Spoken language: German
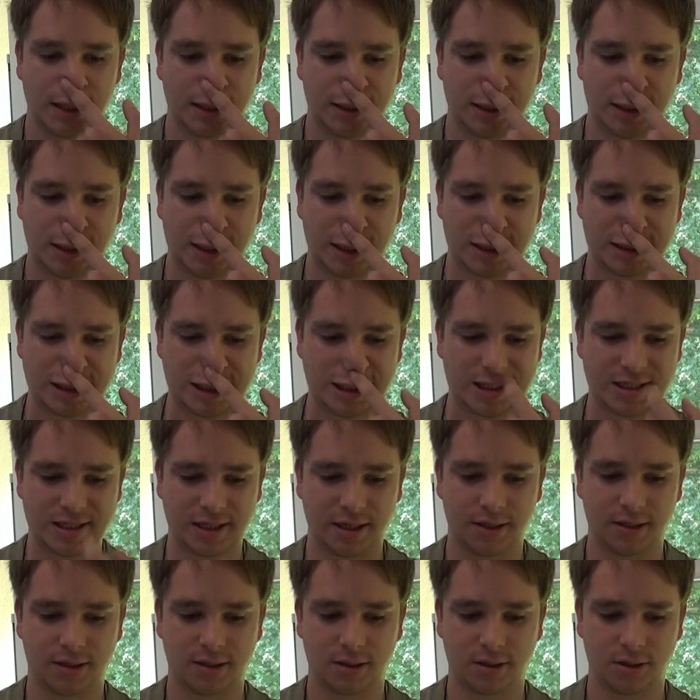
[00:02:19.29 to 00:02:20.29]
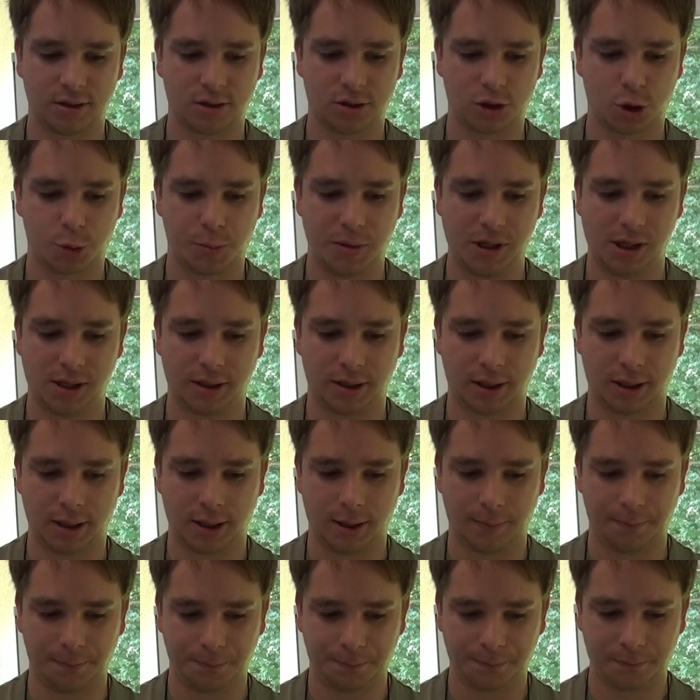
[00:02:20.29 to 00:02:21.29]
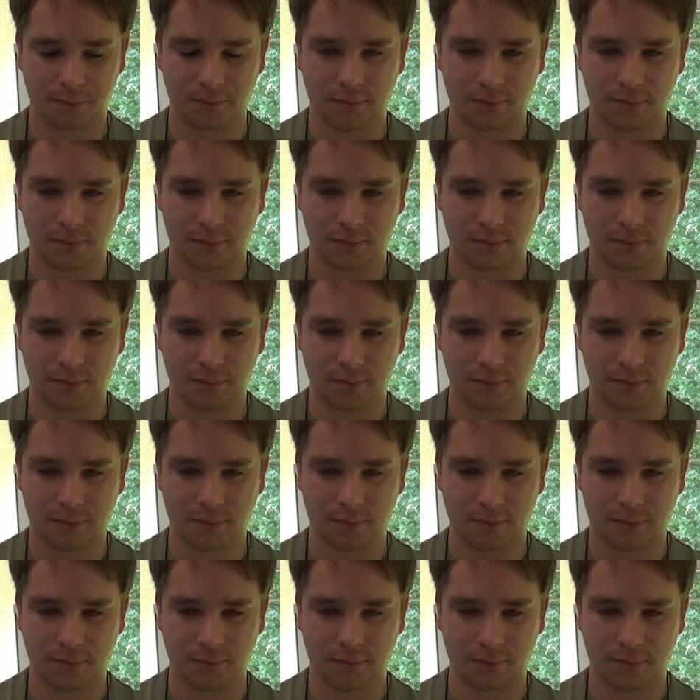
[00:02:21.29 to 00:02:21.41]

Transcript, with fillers: die ganze Zeit äh, spielen kann.